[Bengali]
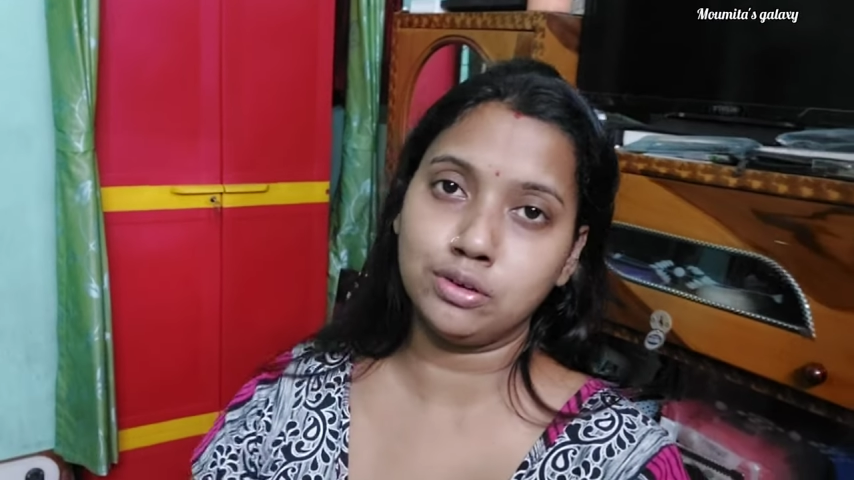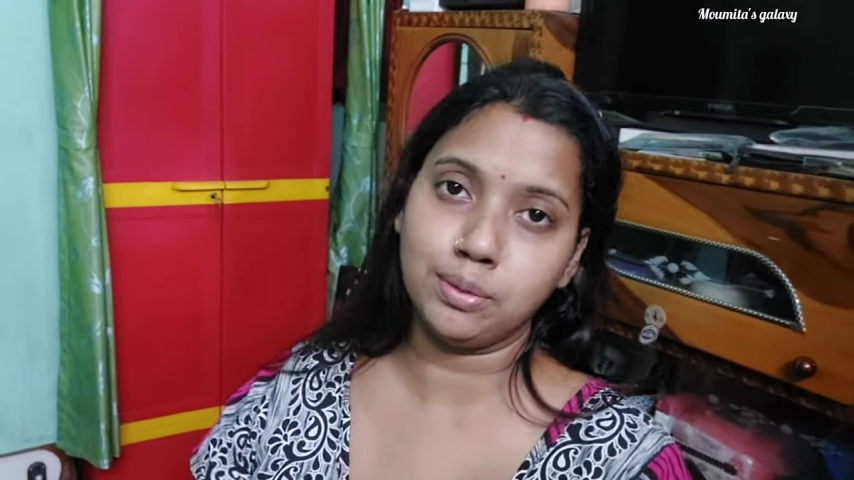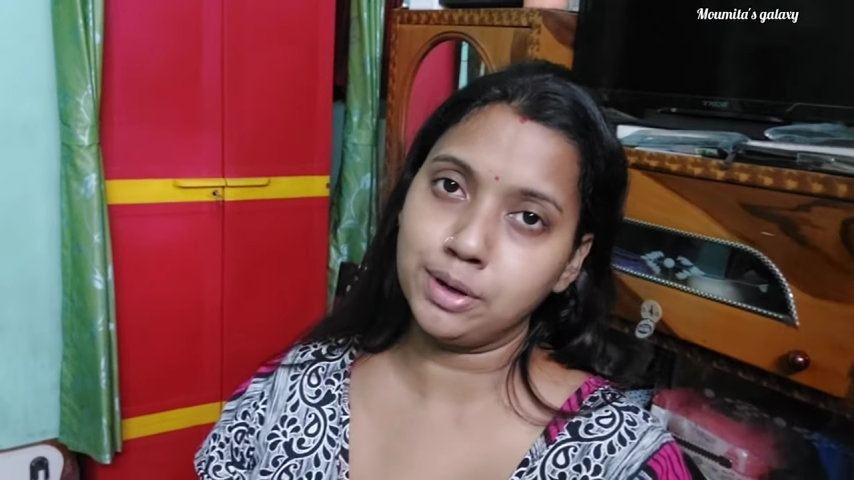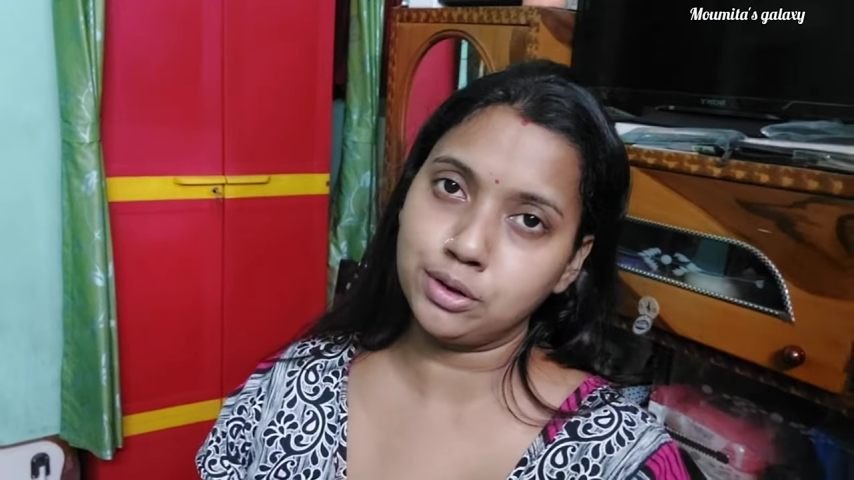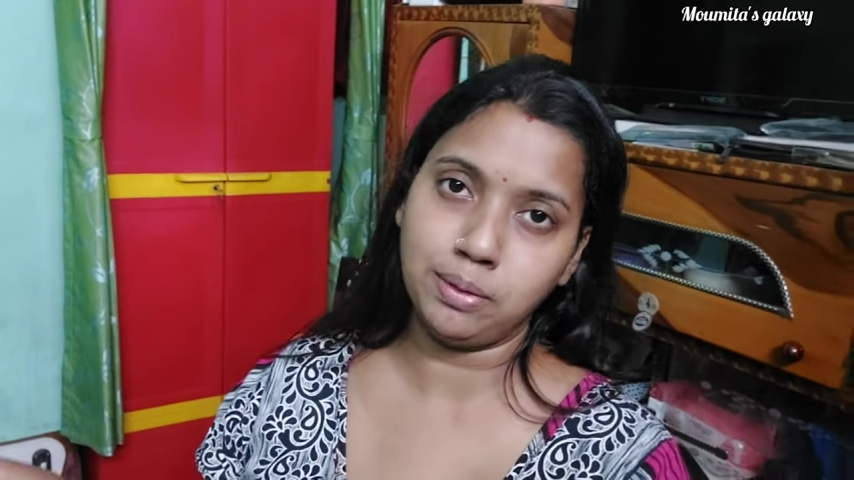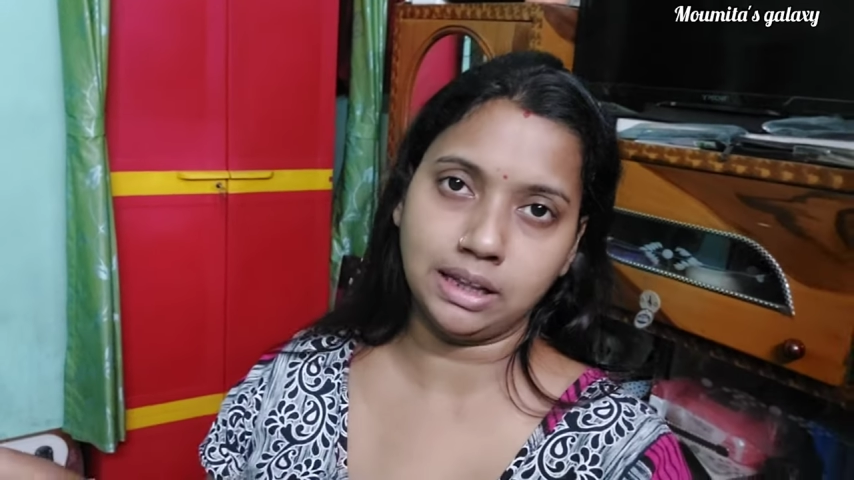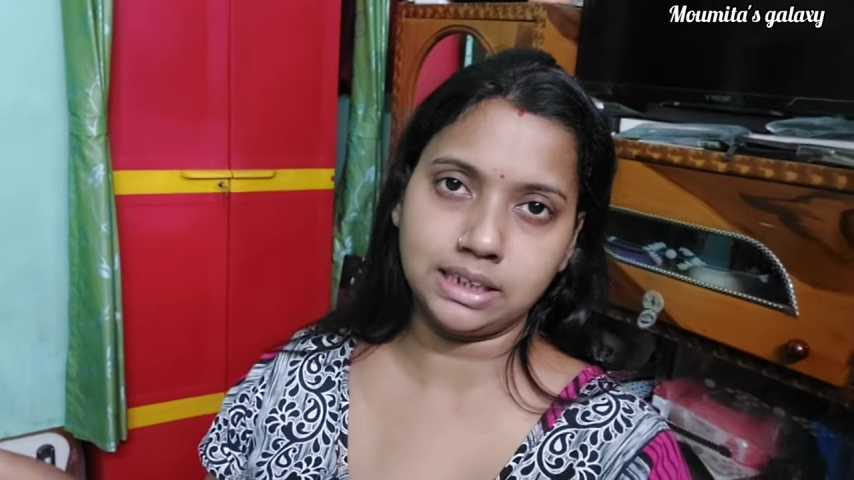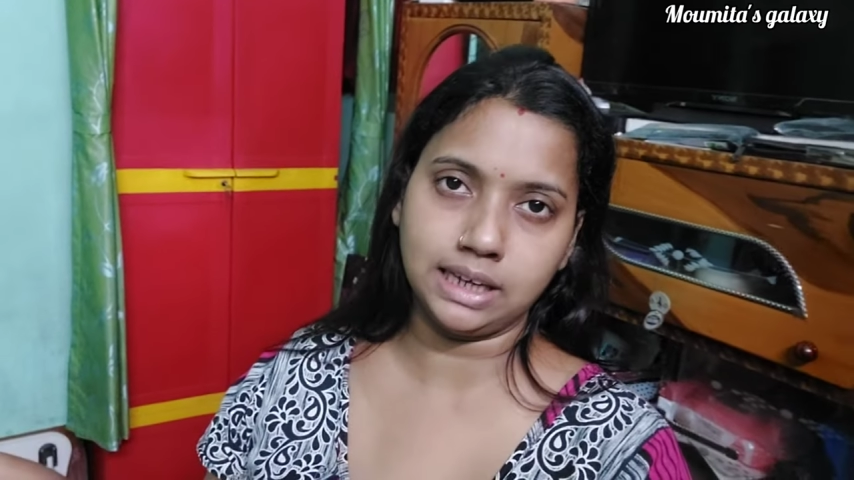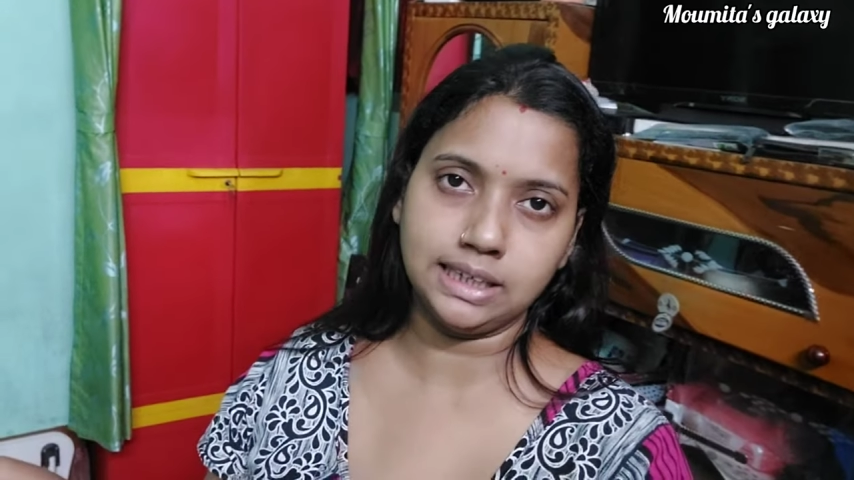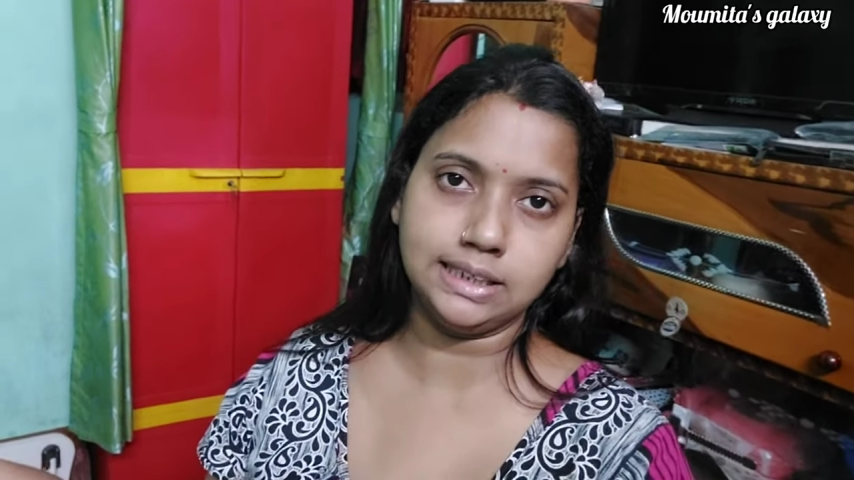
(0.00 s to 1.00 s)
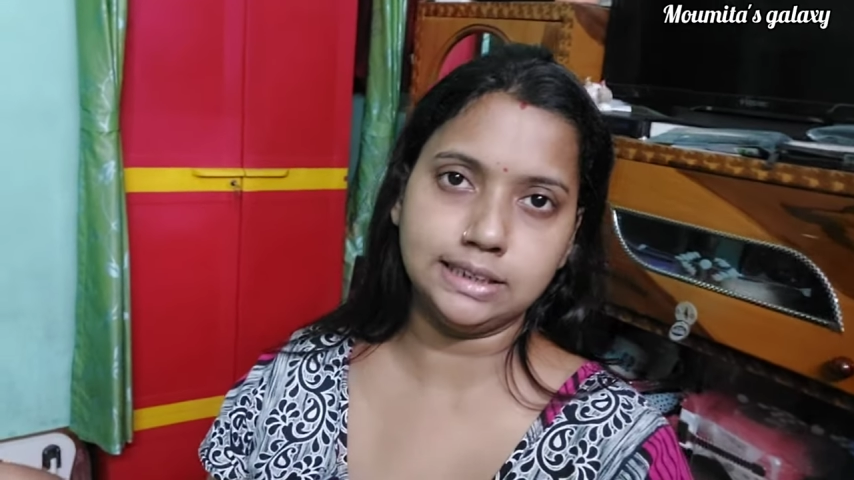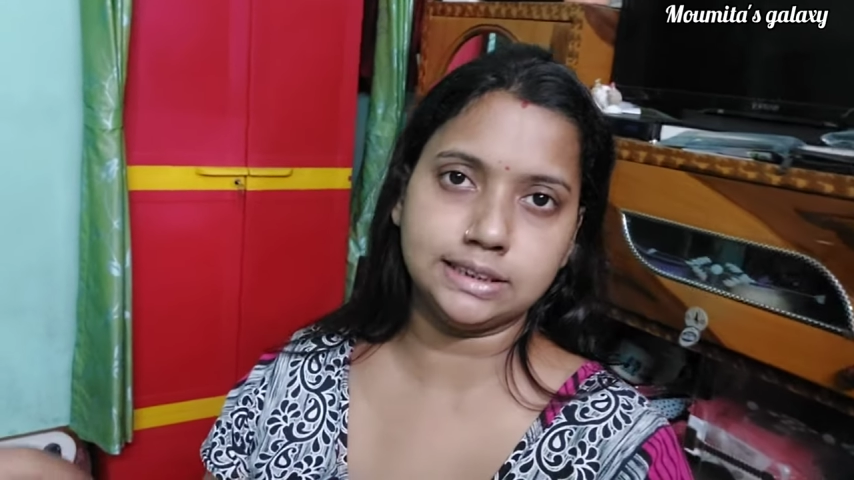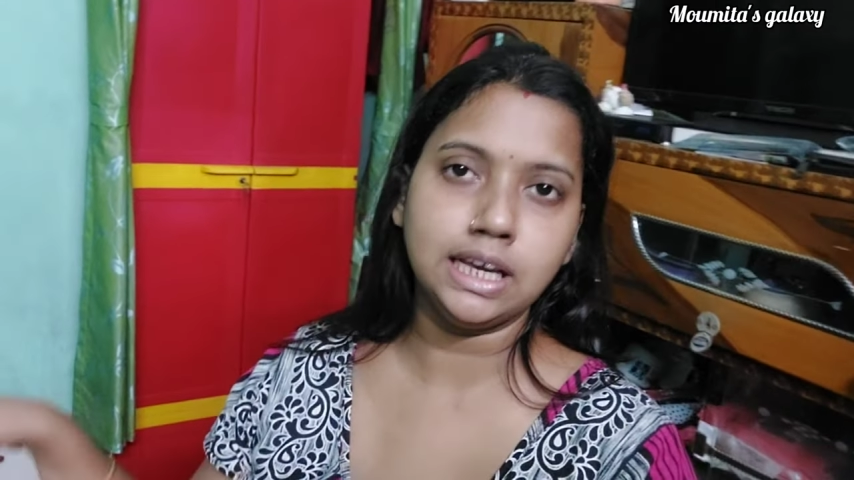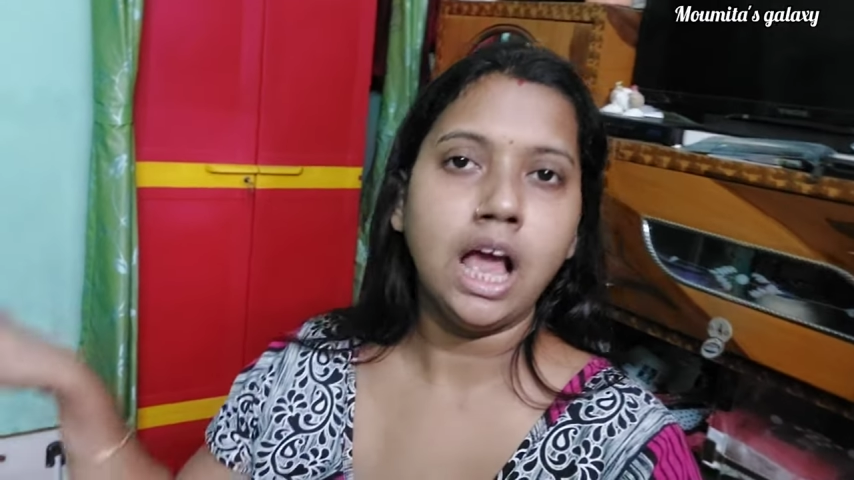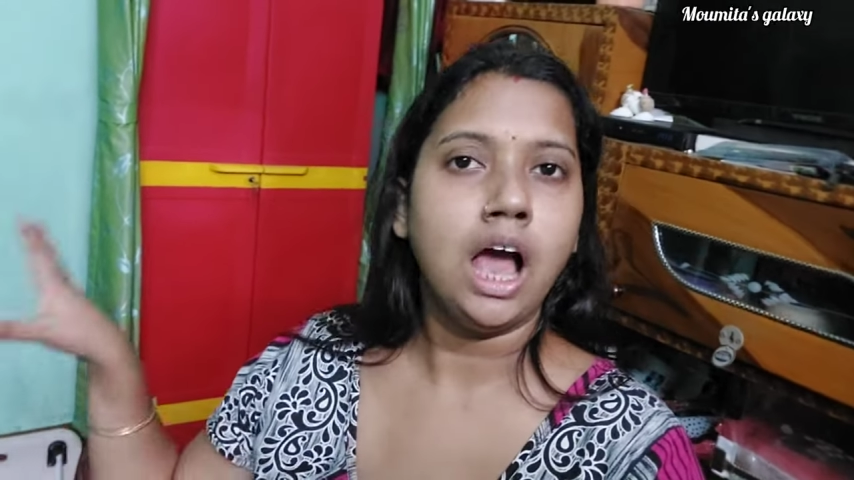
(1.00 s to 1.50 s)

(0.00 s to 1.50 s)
করে আমি একটু ভাত খাইয়ে দিচ্ছি